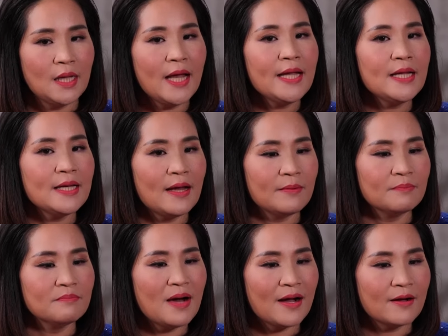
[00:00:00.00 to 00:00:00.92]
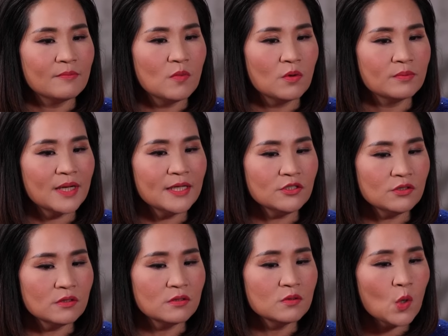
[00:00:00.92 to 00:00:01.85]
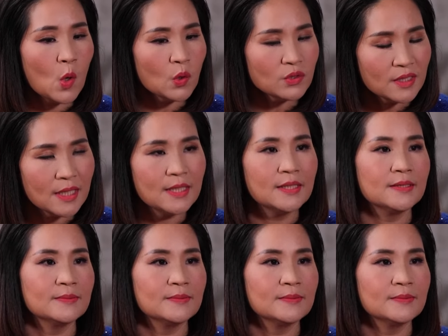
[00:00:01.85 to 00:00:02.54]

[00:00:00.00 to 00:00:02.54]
hay là bằng một cái sự cố tình